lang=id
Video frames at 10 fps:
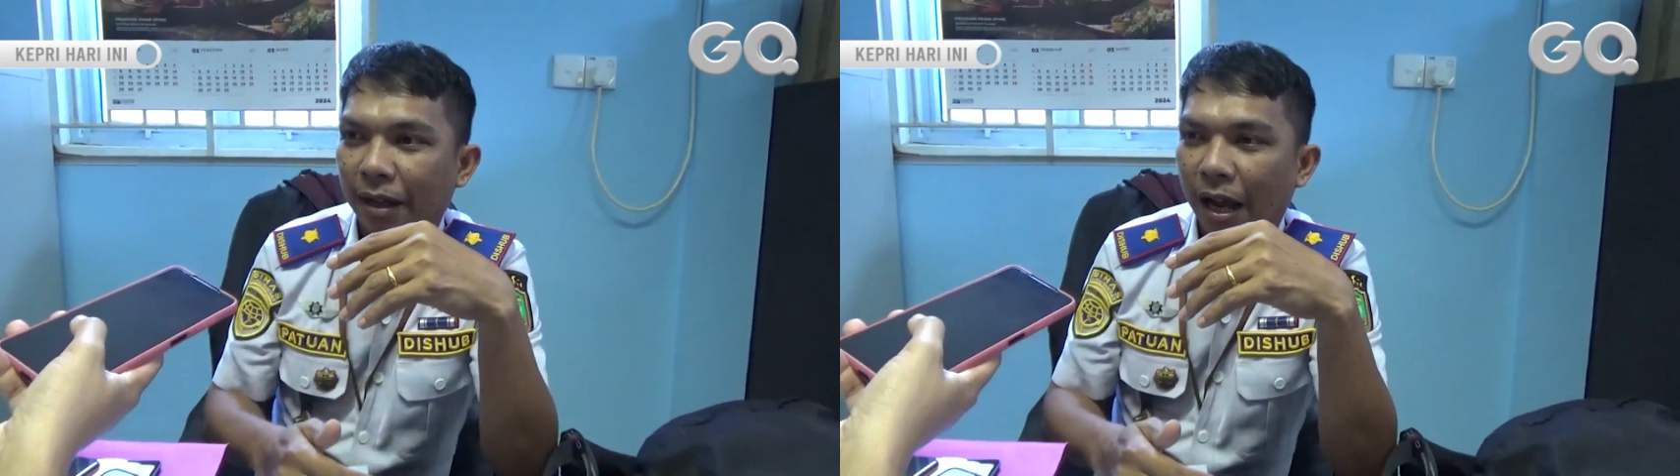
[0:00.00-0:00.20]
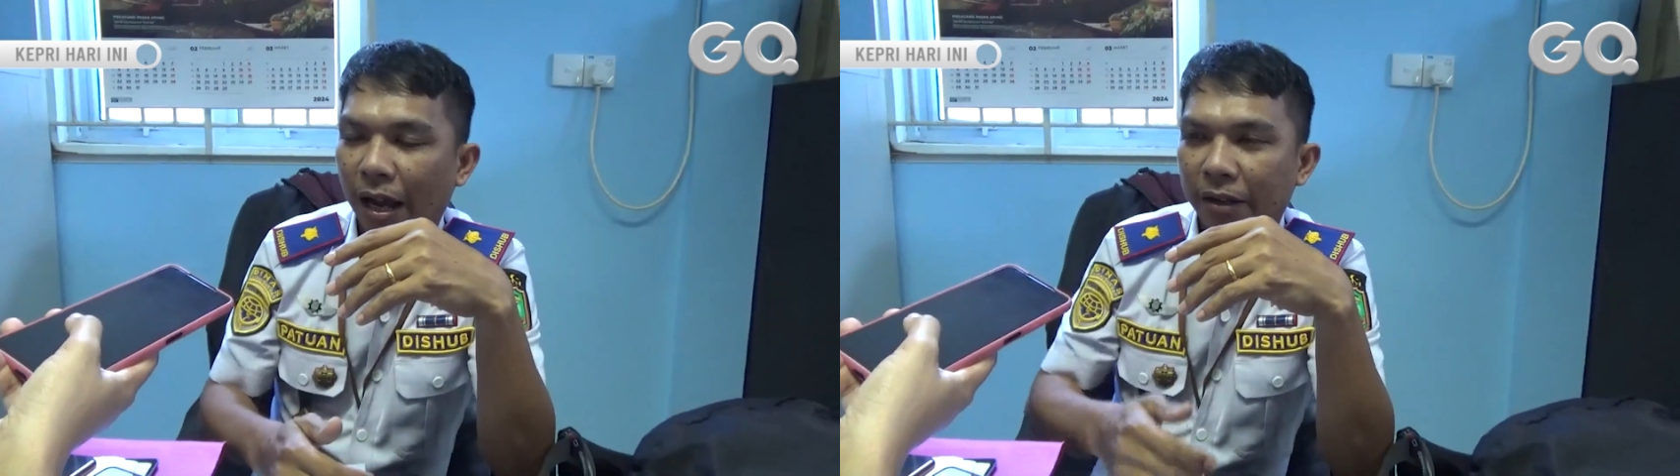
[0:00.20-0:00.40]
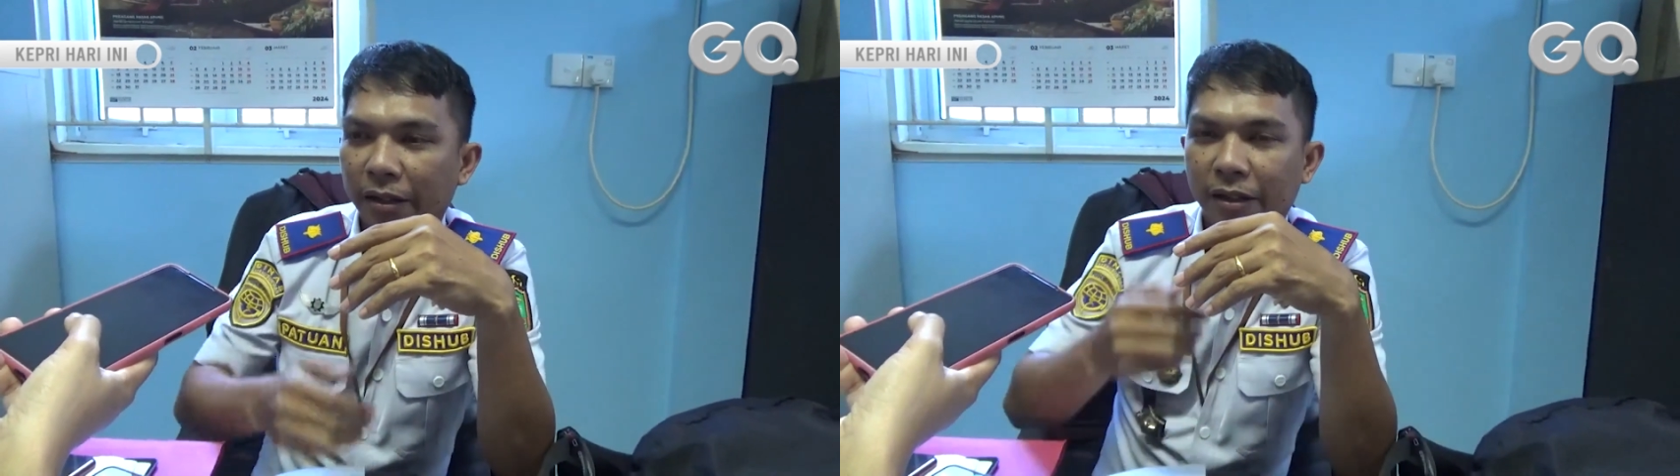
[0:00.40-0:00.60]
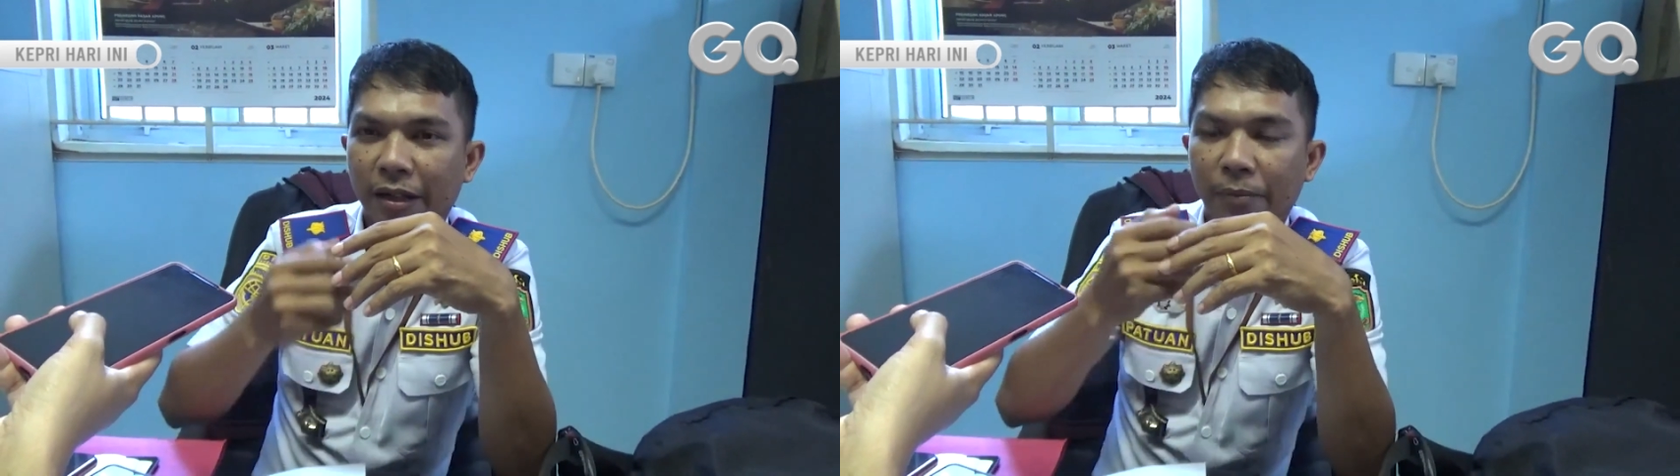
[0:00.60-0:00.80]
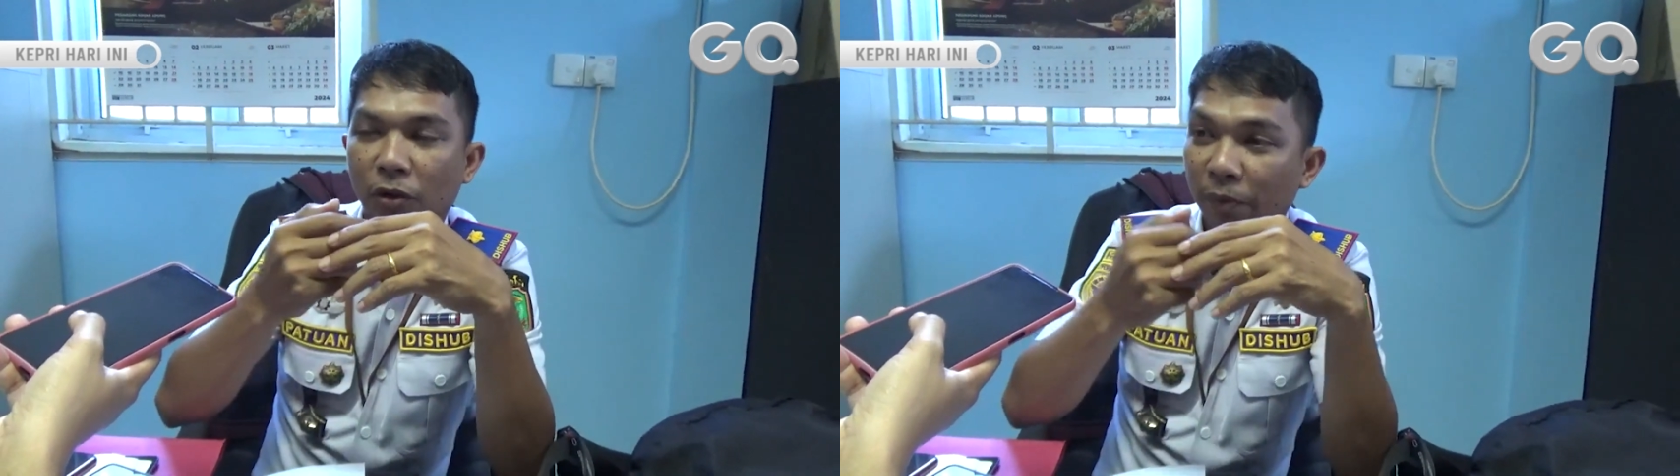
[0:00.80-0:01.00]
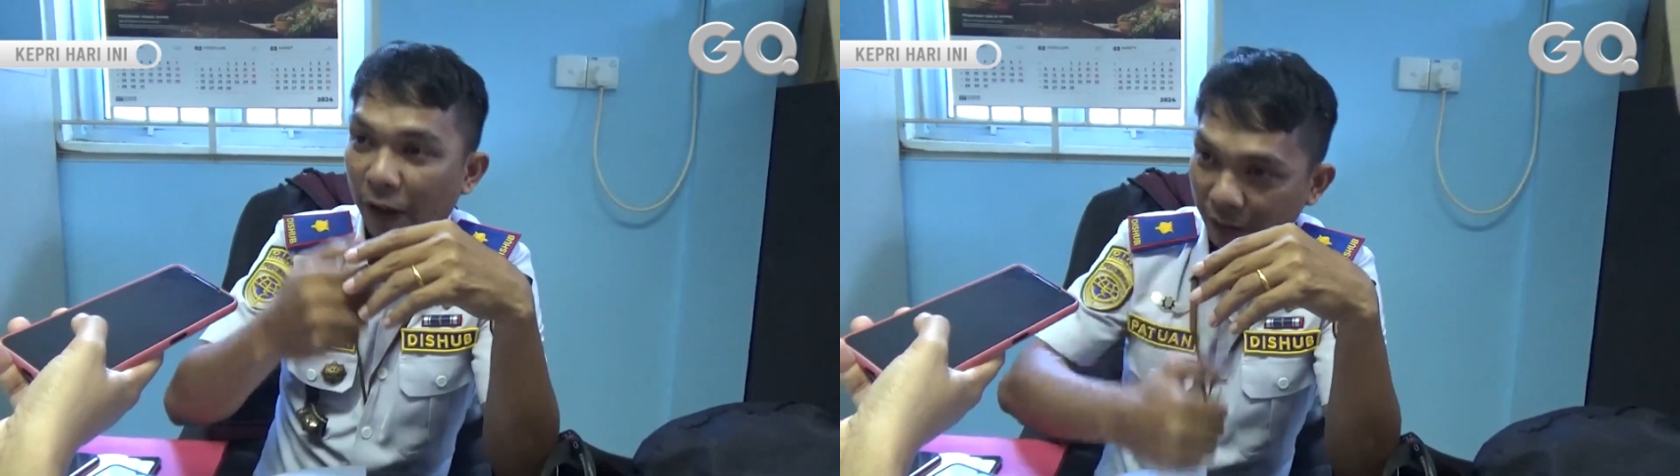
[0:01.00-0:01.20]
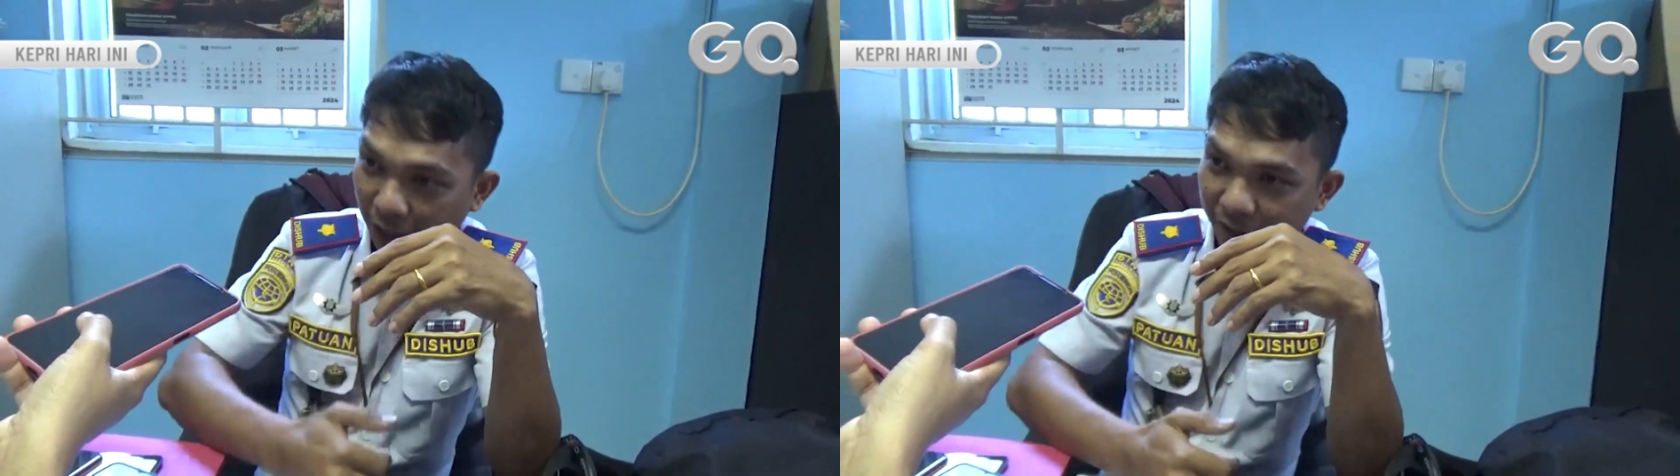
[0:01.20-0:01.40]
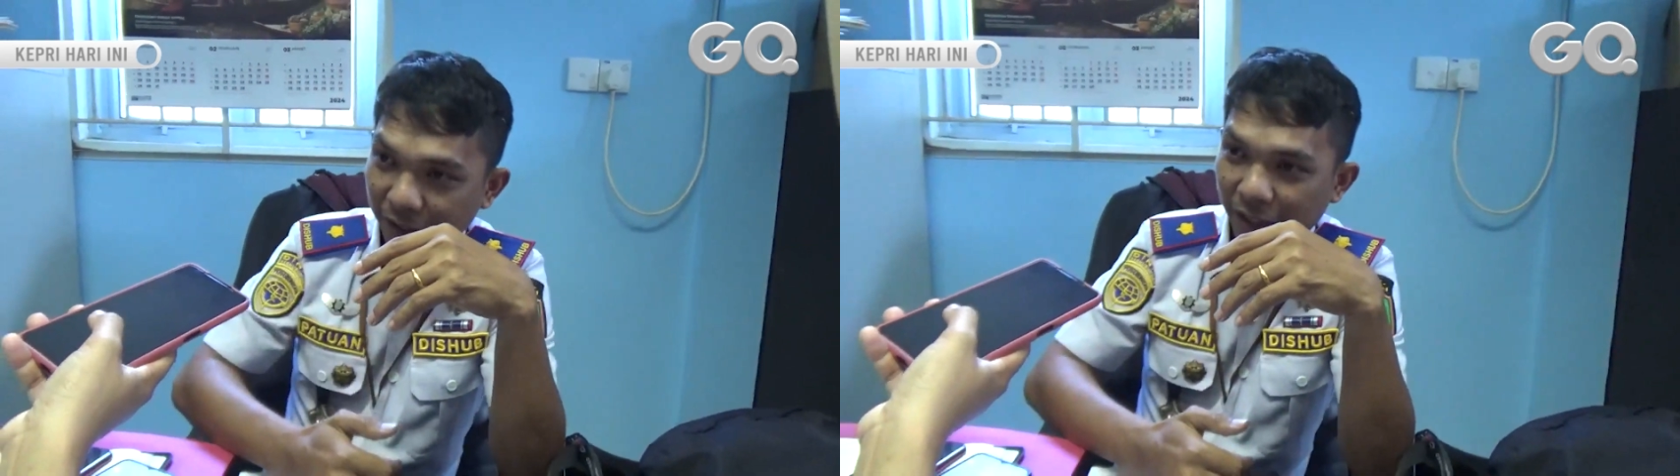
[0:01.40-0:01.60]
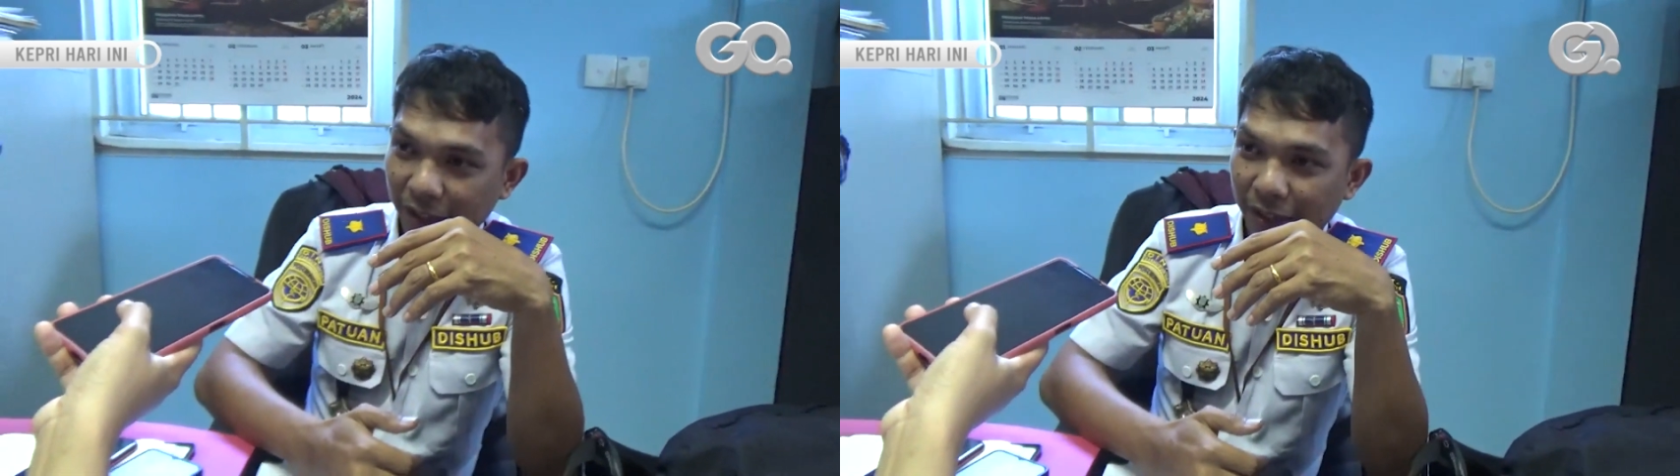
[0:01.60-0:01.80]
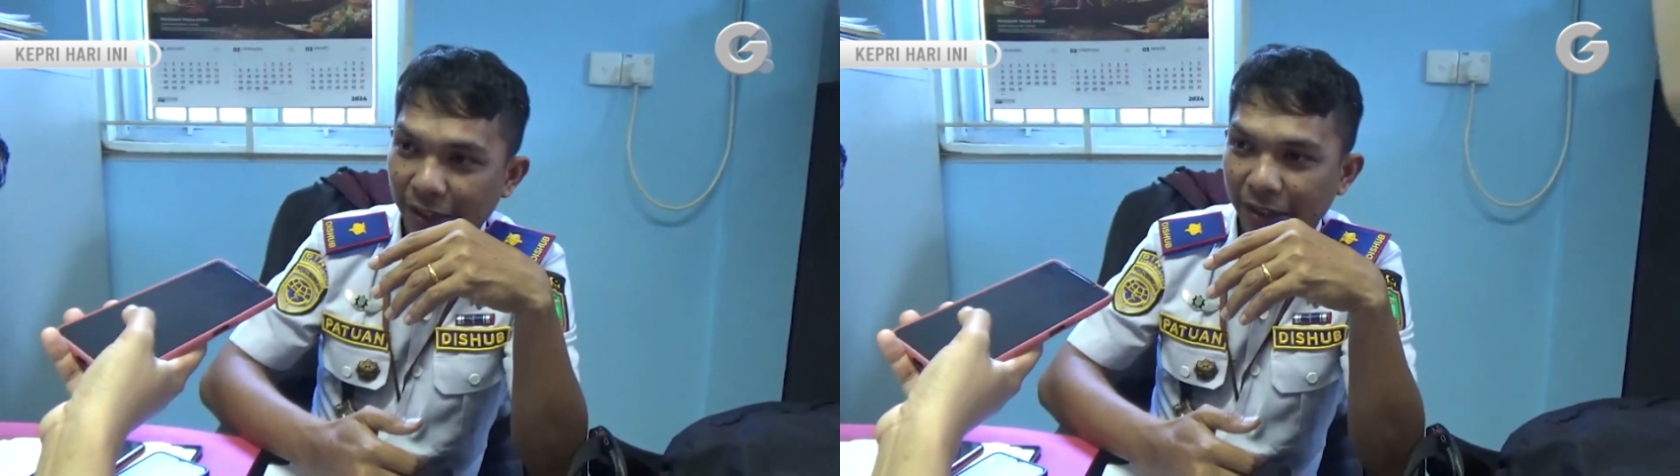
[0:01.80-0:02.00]
belum daftar belum daftar sini
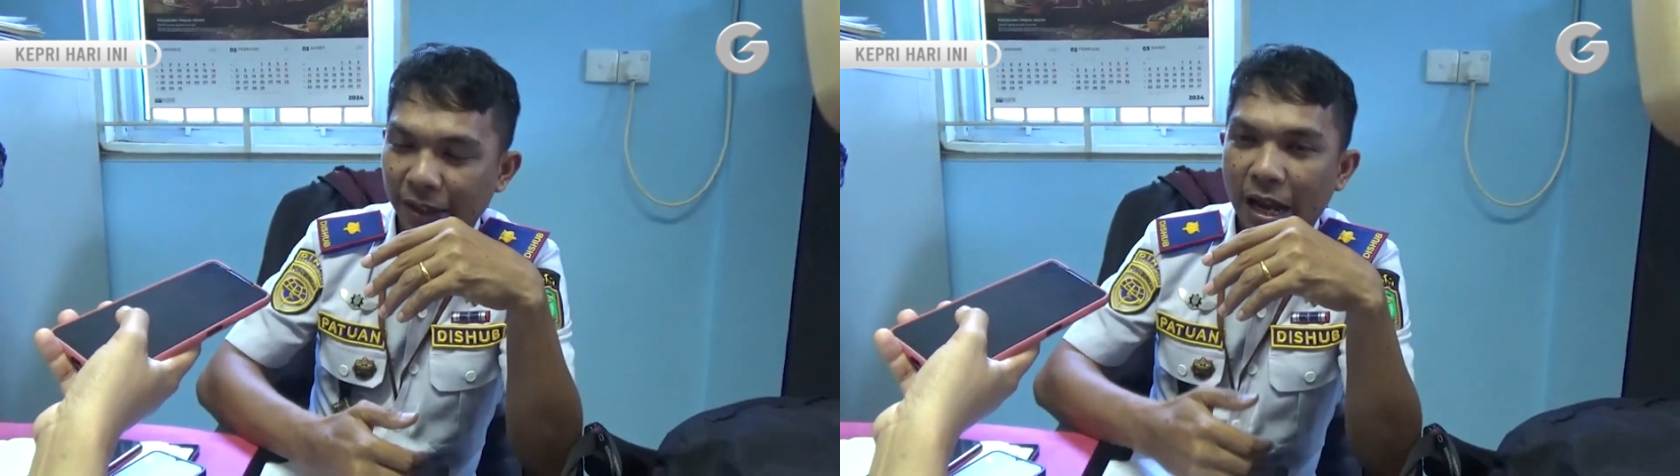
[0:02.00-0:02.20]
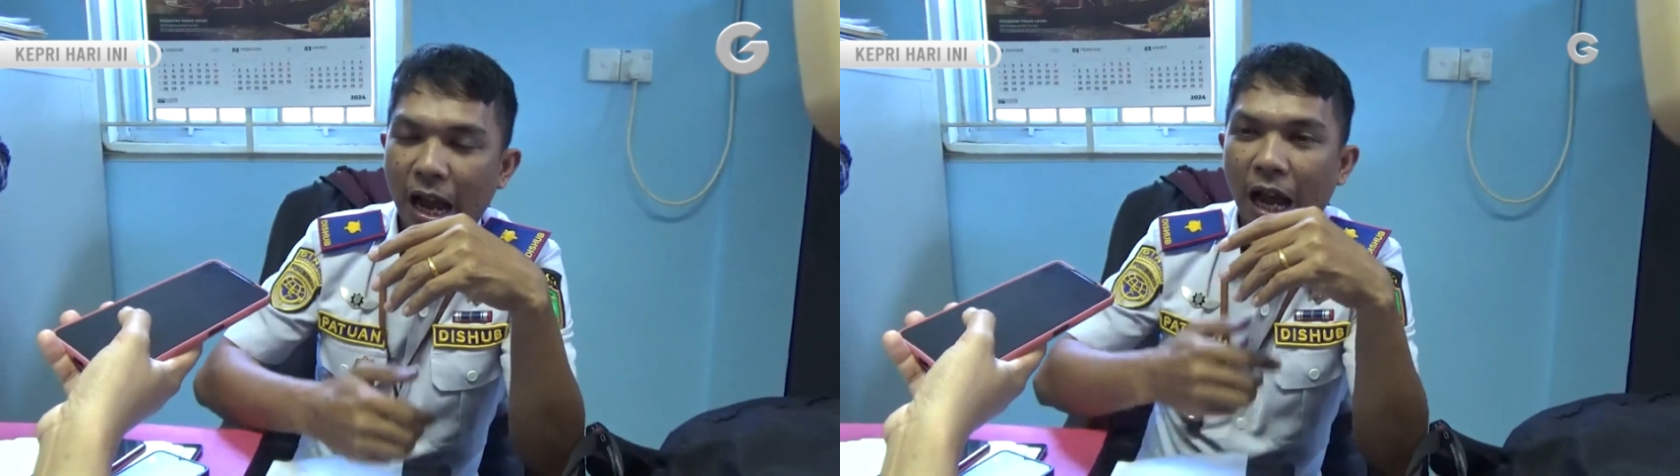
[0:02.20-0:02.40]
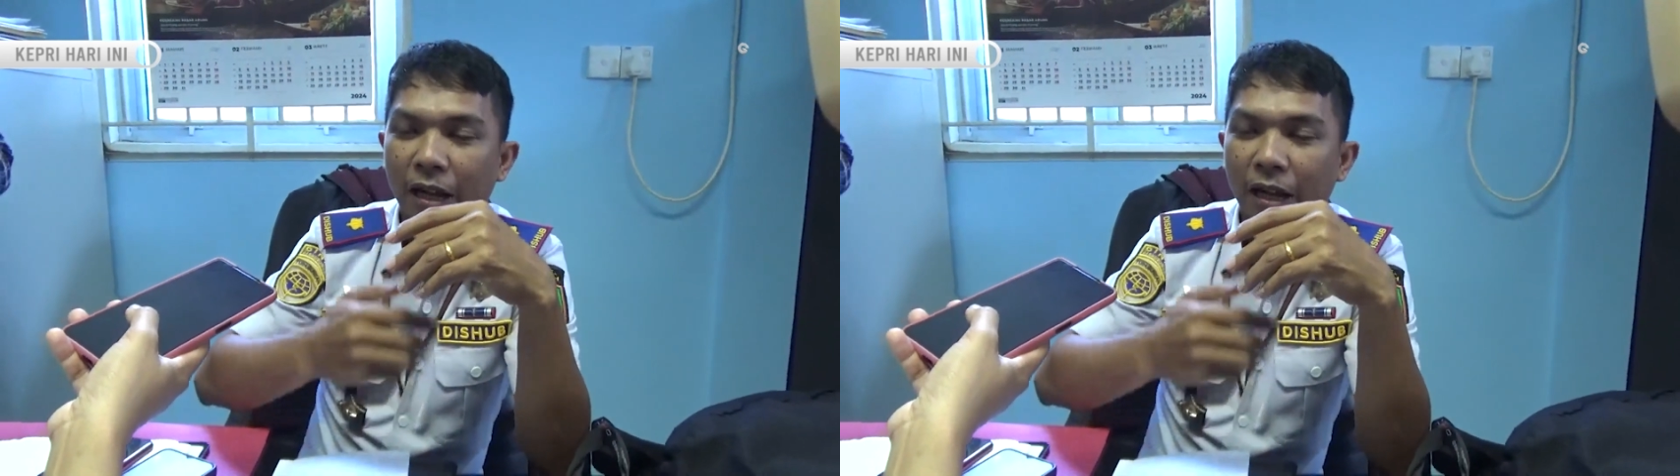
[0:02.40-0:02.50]
hmm.